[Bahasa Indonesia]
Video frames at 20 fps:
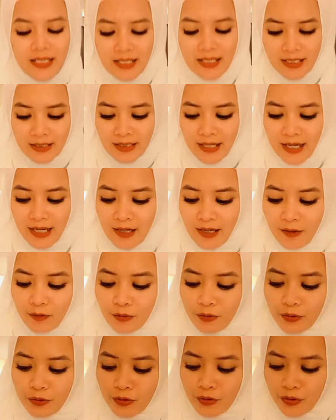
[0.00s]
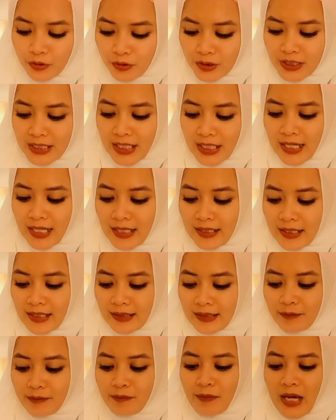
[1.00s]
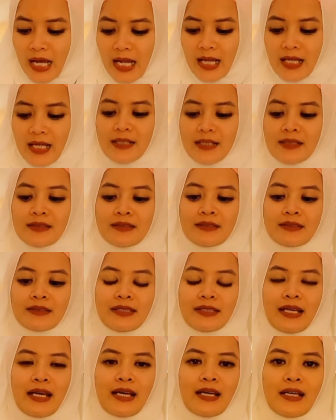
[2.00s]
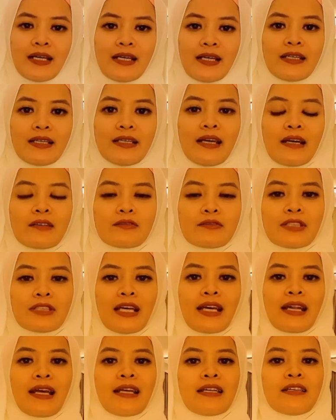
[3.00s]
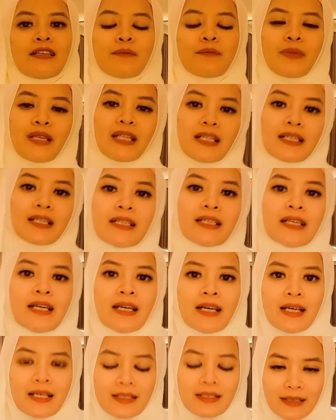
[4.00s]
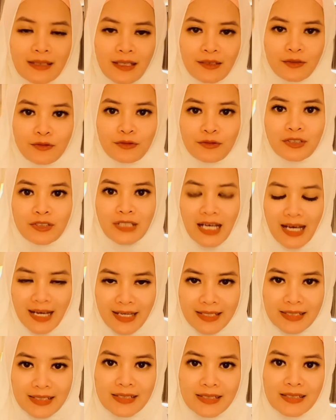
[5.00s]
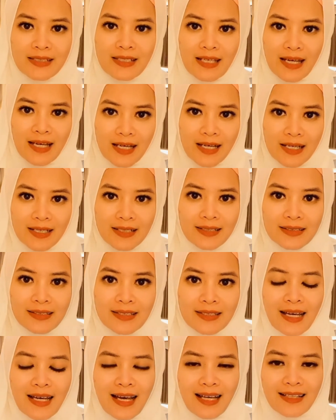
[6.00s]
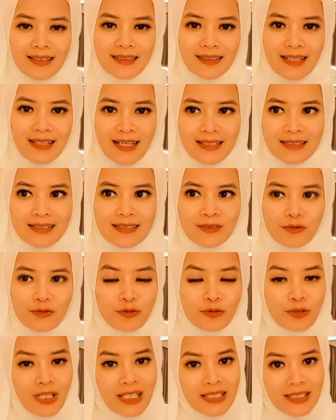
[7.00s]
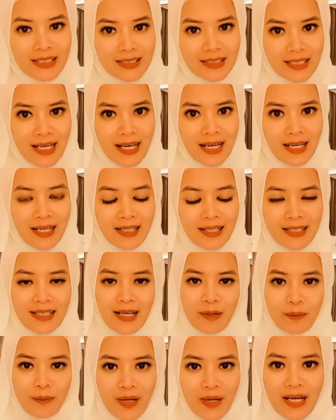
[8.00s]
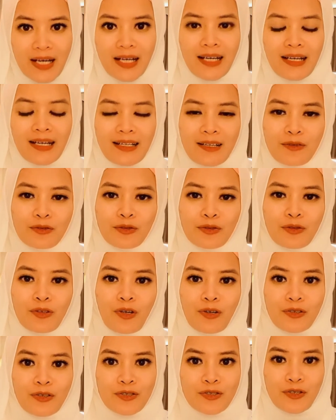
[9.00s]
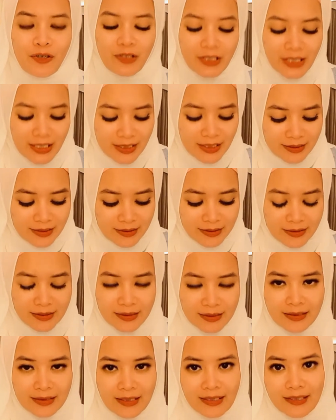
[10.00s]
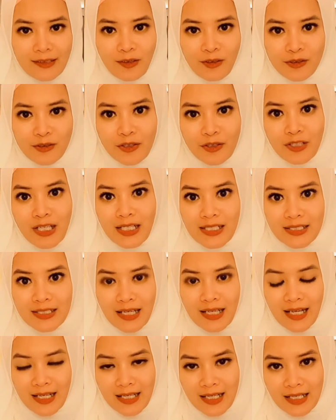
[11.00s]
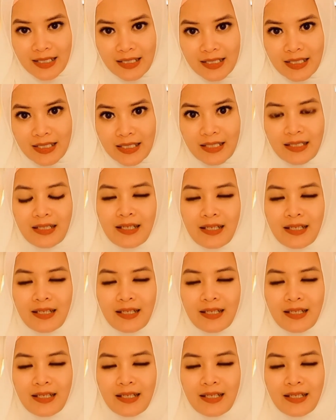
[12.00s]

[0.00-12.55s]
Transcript: Nah, untuk celana tebal Nah, ini aku saranin pilih satu size yang di atas ukuran kita. Kenapa? Karena untuk long john kan tadi long john ada celana nih